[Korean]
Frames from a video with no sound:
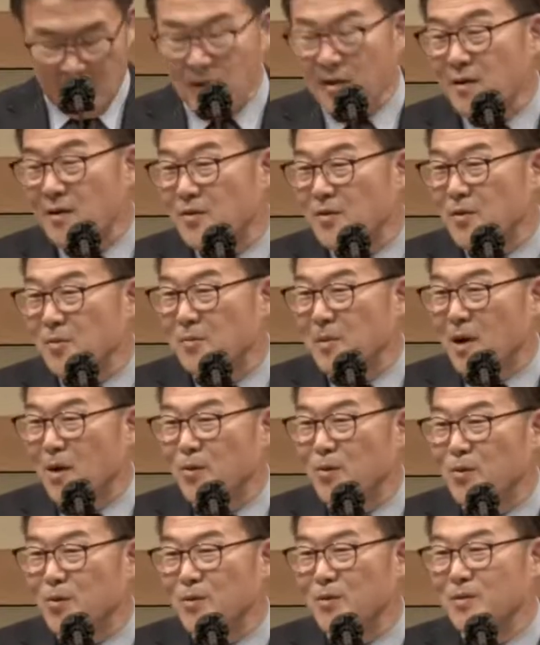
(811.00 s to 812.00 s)
그래서
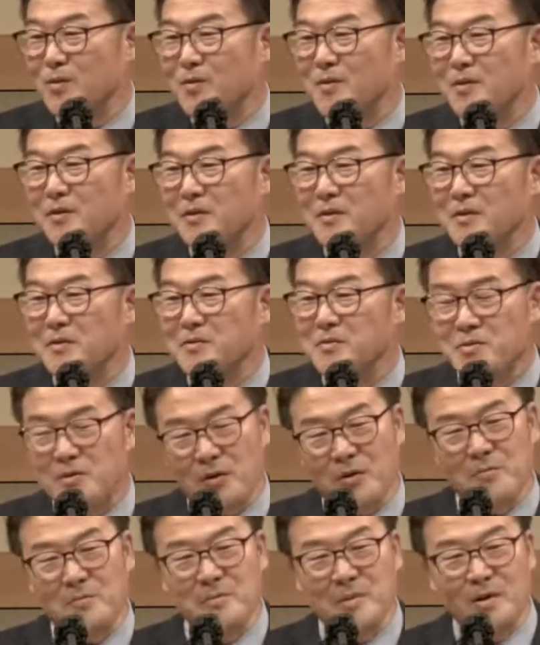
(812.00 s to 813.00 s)
바울은
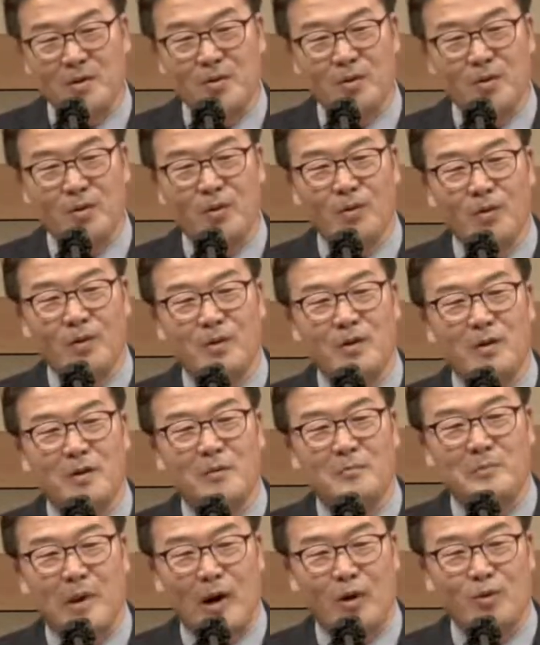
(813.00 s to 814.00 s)
정말로
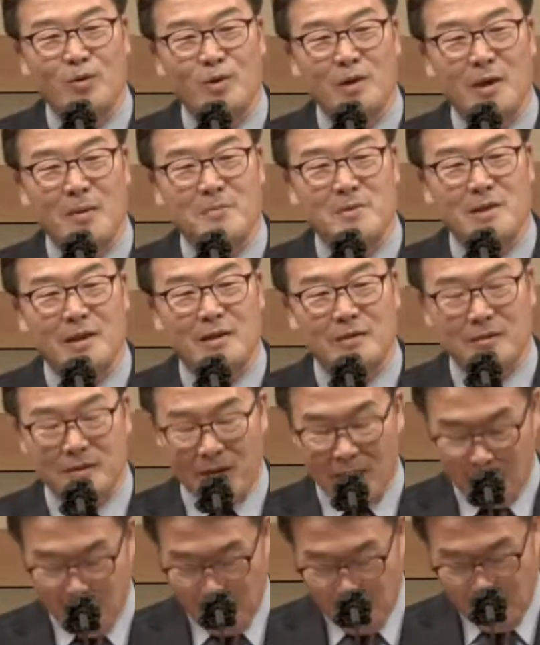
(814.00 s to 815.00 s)
바울답지 않은
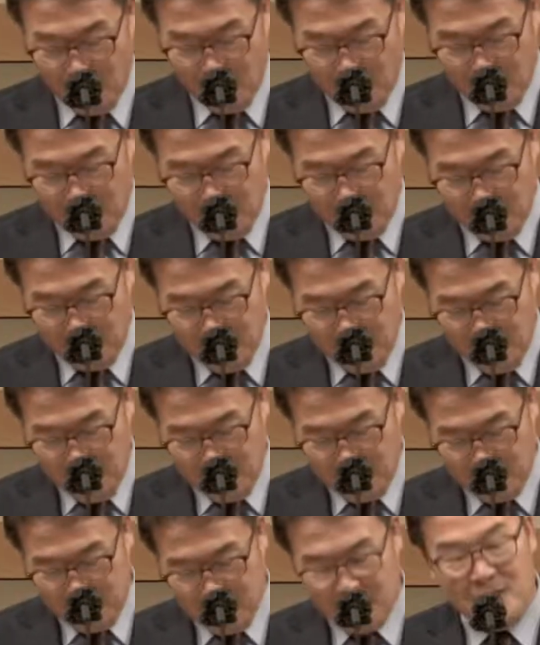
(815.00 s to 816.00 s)
행동을 하게
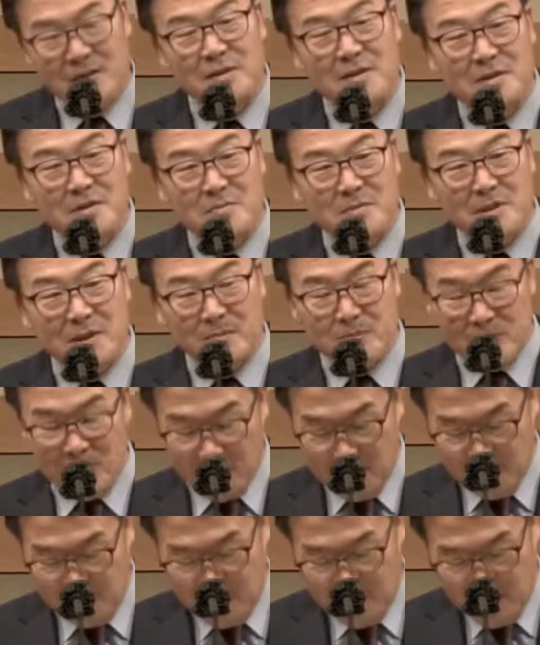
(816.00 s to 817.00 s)
됩니다.
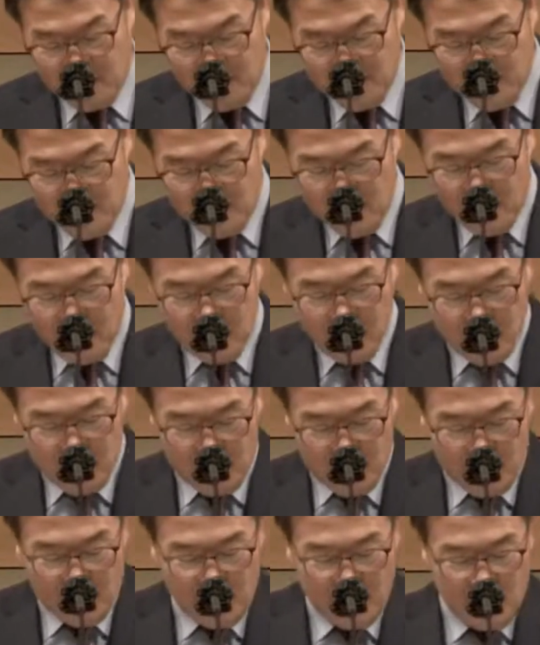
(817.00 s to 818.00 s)
13절입니다.
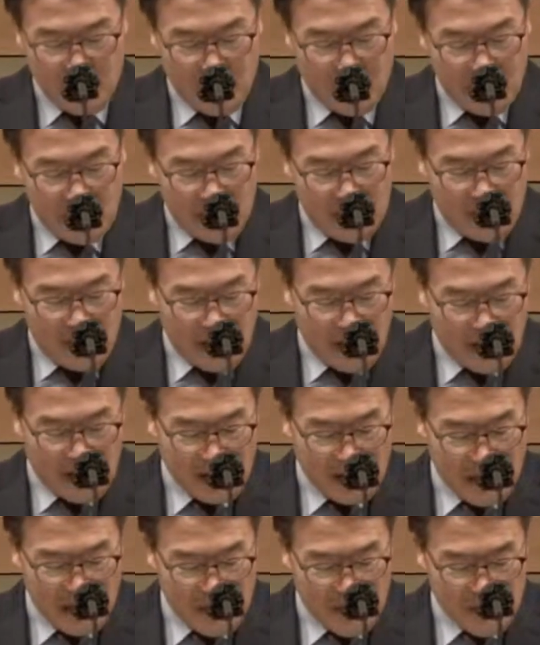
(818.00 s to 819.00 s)
내가
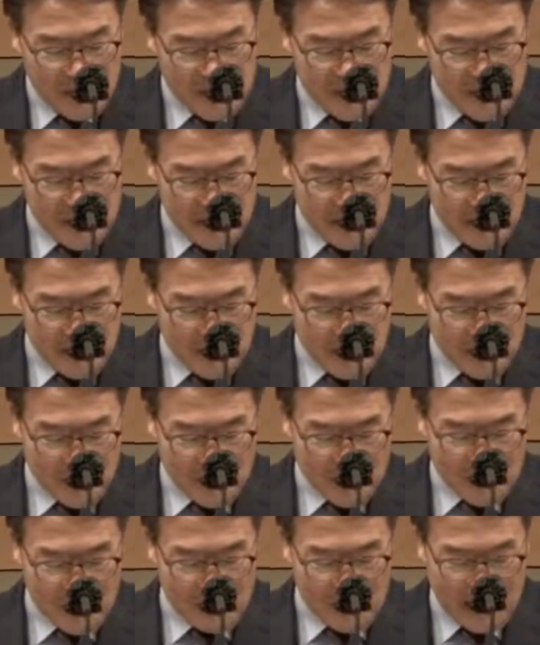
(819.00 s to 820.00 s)
내 형제
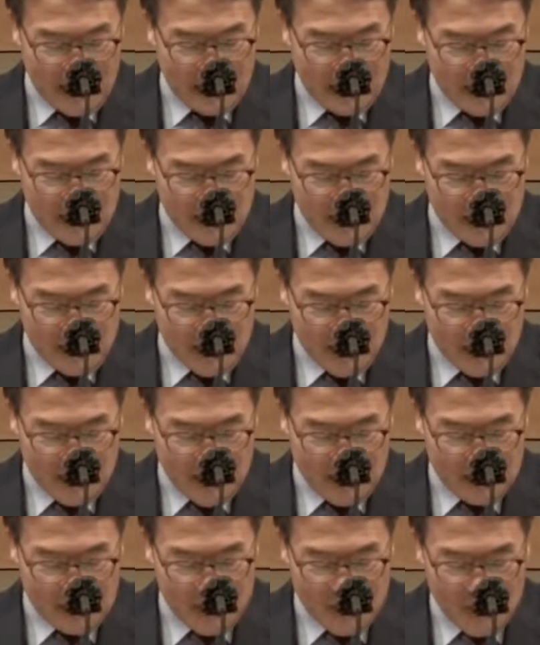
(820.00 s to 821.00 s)
디도를 만나지
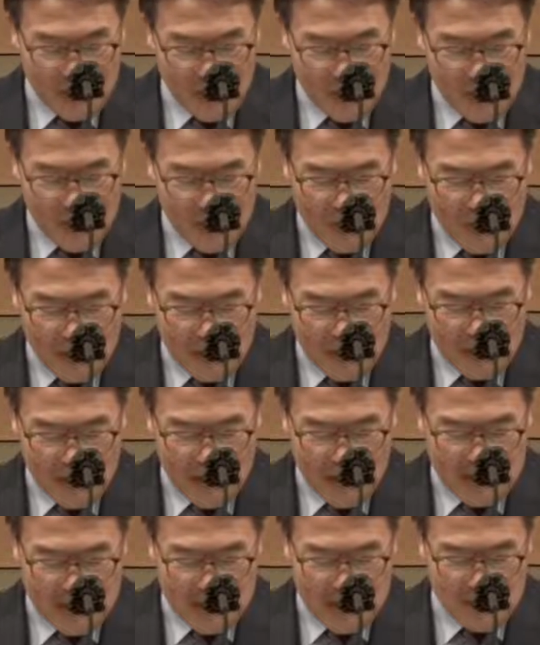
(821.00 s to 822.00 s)
못함으로
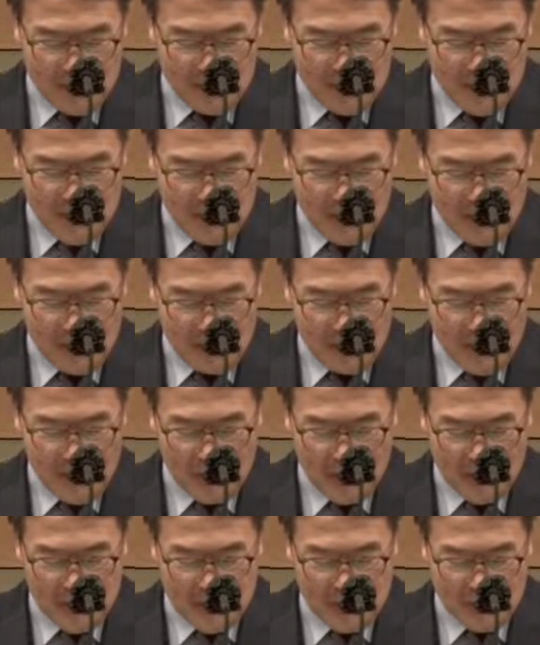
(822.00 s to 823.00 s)
내 심령이
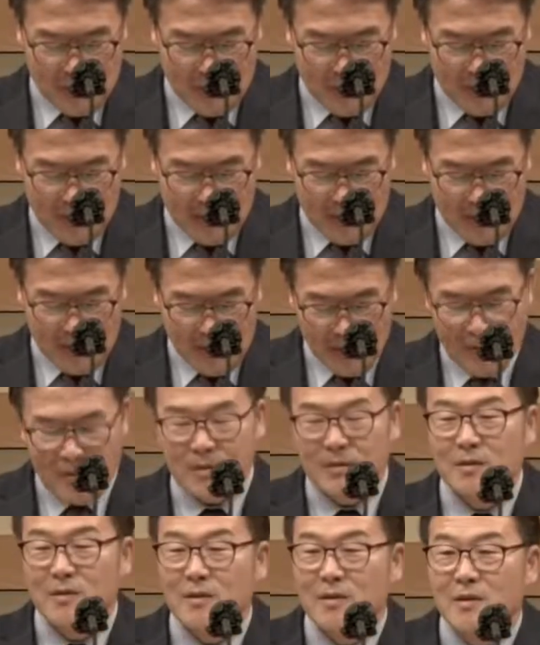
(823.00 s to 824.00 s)
편하지
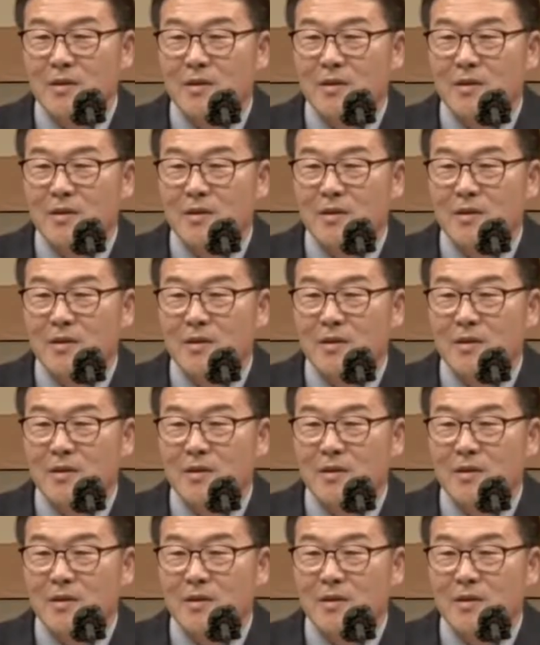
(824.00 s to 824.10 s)
못하여